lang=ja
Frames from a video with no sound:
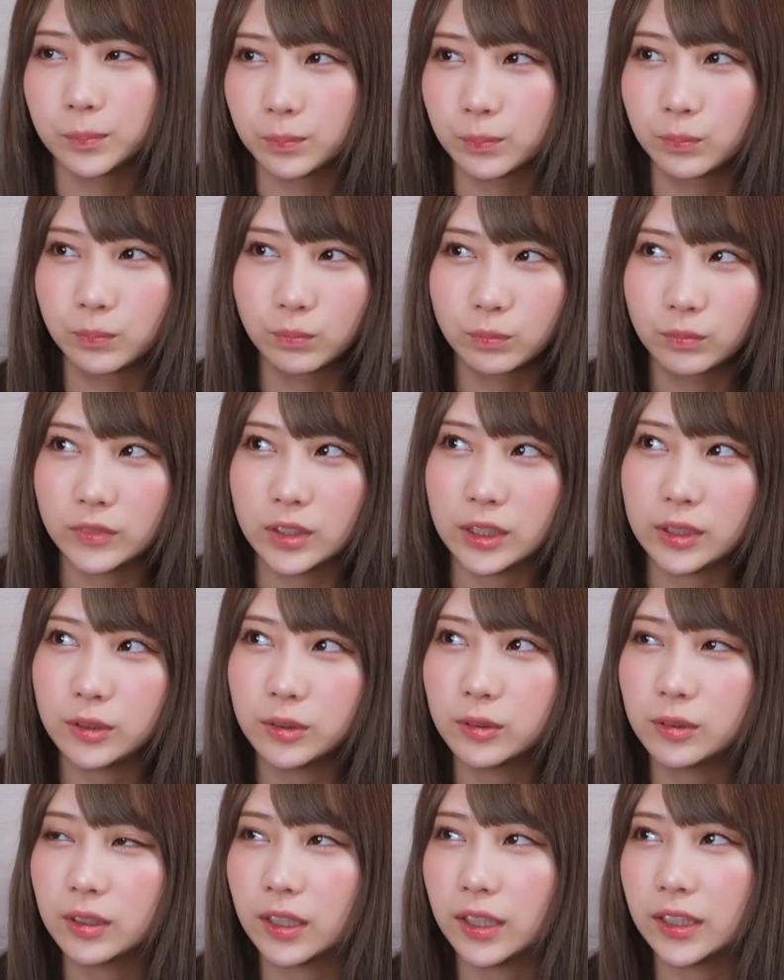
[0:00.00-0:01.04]
うんっていう
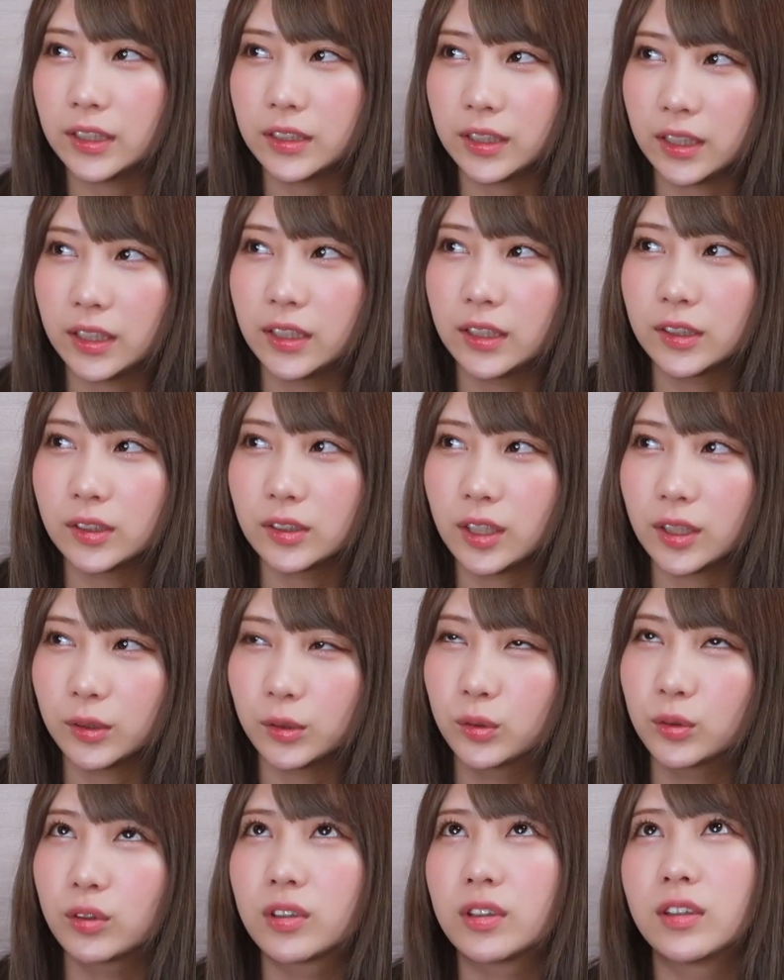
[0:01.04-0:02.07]
ぐらいねあ
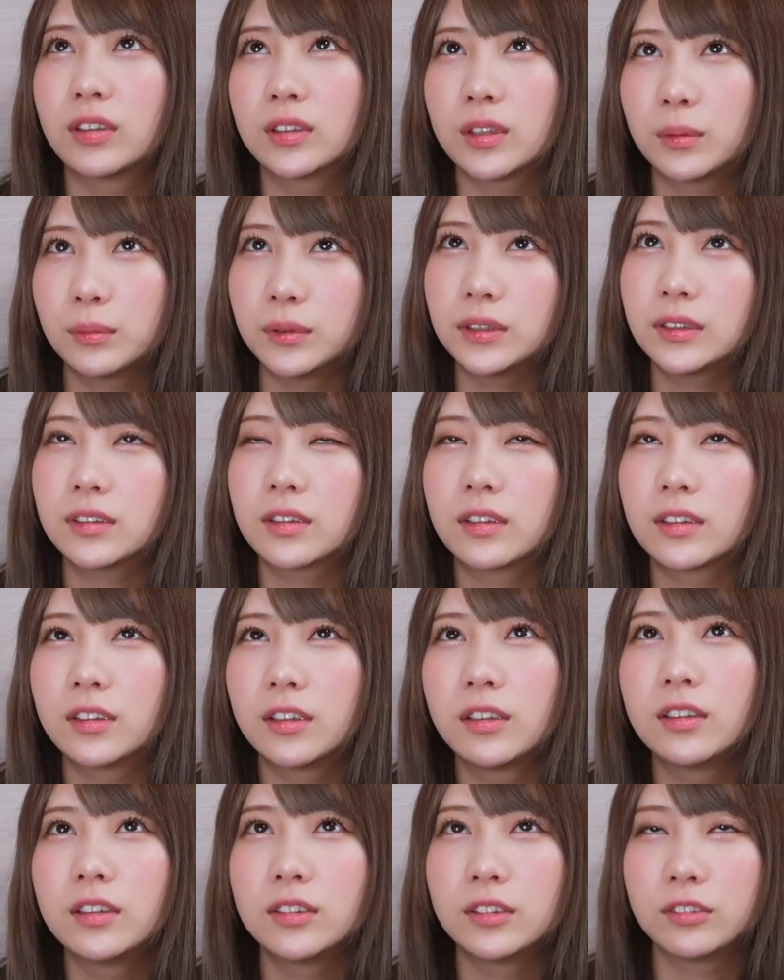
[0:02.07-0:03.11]
の時は寂しかっ
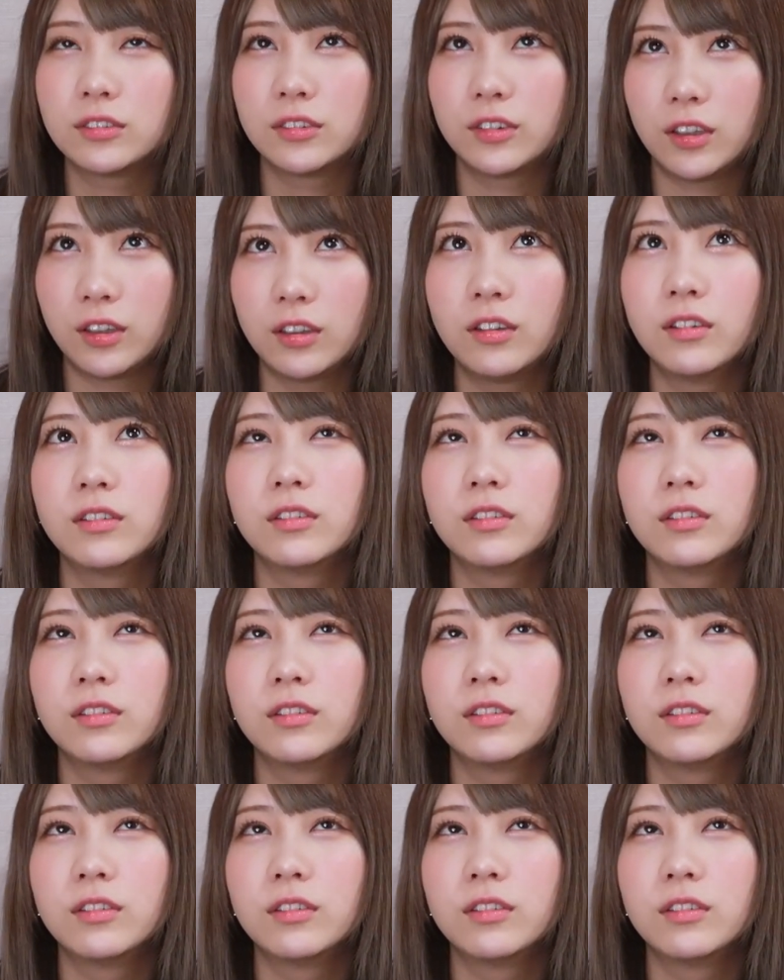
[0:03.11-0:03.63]
たですね